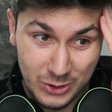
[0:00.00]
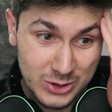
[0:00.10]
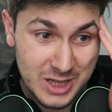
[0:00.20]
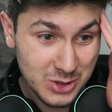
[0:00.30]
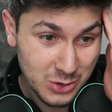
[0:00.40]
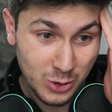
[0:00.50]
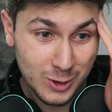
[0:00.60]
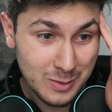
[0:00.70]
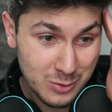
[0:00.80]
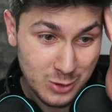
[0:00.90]
Orada en son ne
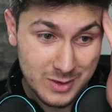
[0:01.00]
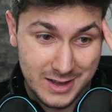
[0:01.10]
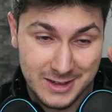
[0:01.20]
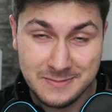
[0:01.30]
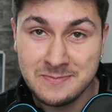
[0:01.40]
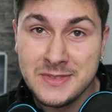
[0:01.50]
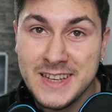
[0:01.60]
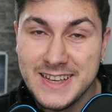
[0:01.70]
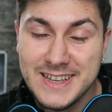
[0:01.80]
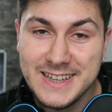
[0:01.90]
oldu bilmiyorum yani.
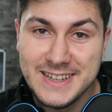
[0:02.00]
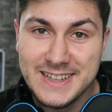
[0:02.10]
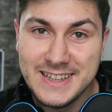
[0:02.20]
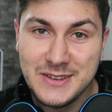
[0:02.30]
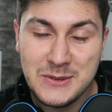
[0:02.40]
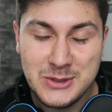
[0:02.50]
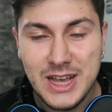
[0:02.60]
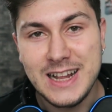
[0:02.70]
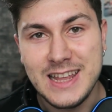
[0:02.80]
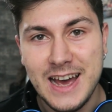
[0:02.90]

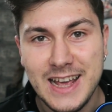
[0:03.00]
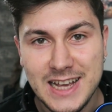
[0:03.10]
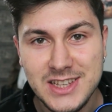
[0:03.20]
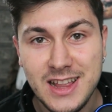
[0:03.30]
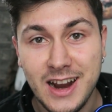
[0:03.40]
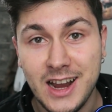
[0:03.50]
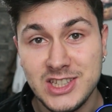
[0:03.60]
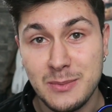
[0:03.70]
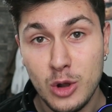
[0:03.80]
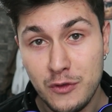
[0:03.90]
Güzeldi ya eğlenceliydi
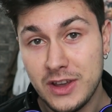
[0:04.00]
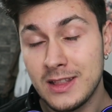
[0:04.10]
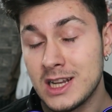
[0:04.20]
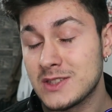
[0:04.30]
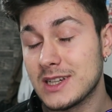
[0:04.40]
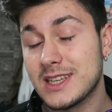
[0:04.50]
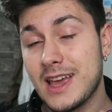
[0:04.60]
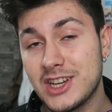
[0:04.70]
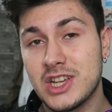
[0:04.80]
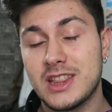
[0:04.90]
arkadaşlar. Böyle fikirleriniz varsa
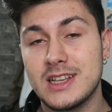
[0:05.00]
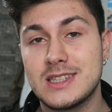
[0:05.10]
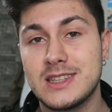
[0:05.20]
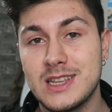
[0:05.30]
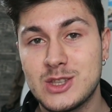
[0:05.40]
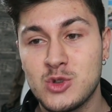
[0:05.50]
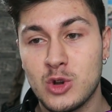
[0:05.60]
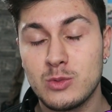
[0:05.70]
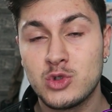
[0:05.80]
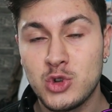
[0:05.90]
gerçekten sizden
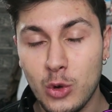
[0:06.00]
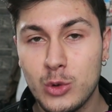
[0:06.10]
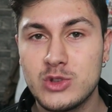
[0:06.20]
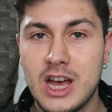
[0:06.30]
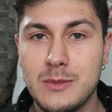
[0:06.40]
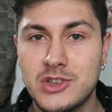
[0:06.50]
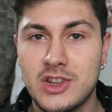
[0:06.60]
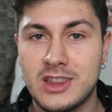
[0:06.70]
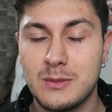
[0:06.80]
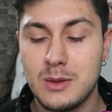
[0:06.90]
istiyorum. Çok güzel bir
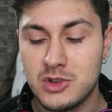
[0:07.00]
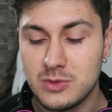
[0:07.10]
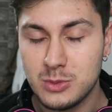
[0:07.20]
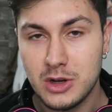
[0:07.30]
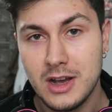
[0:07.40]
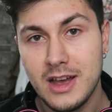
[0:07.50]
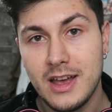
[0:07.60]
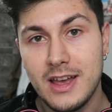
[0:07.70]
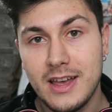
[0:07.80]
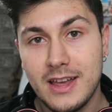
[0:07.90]
içerikti benim için bu.
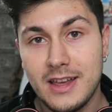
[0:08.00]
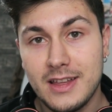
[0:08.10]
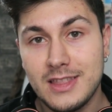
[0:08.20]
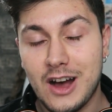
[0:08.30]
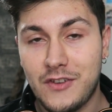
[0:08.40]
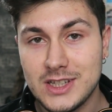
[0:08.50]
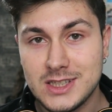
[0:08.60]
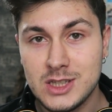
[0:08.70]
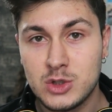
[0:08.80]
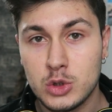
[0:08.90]
Daha
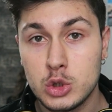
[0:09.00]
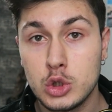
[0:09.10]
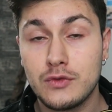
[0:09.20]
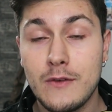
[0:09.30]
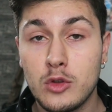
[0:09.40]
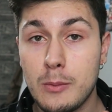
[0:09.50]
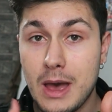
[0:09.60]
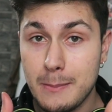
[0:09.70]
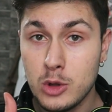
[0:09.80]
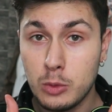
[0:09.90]
fazlasını istiyorsunuz. Lütfen videoyu
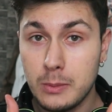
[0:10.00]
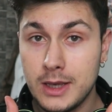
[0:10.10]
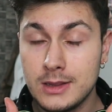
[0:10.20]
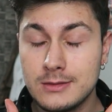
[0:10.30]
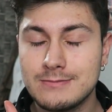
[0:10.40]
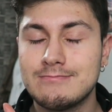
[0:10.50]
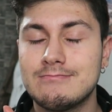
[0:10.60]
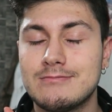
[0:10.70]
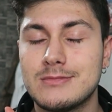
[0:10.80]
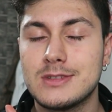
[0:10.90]
beğenmeyi unutmayın.
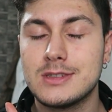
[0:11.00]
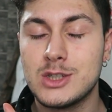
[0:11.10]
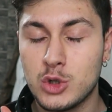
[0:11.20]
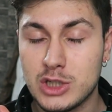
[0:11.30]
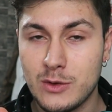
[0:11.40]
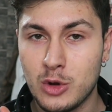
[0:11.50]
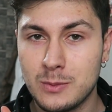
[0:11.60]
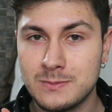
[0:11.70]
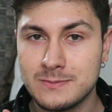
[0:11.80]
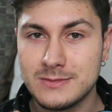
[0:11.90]
Sizi çok
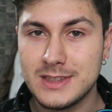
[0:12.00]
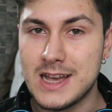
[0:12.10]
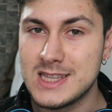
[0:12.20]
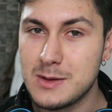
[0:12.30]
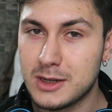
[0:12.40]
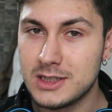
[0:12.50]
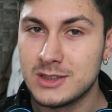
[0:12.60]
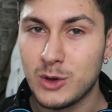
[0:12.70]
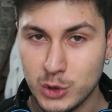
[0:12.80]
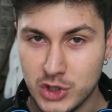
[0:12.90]
seviyorum. Kendinize iyi
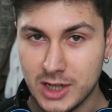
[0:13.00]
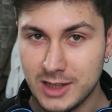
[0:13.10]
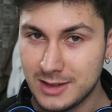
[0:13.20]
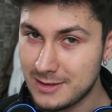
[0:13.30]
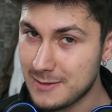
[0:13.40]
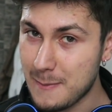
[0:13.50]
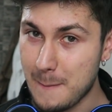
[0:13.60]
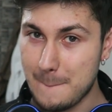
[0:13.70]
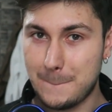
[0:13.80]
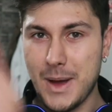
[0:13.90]
bakın. Hoşçakalın.
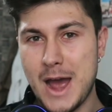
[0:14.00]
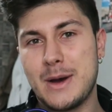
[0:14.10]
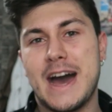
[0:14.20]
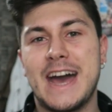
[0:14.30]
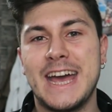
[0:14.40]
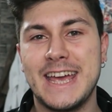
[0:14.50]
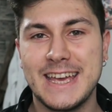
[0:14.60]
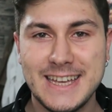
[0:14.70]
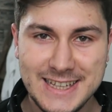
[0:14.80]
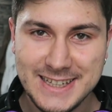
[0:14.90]
Bay bay.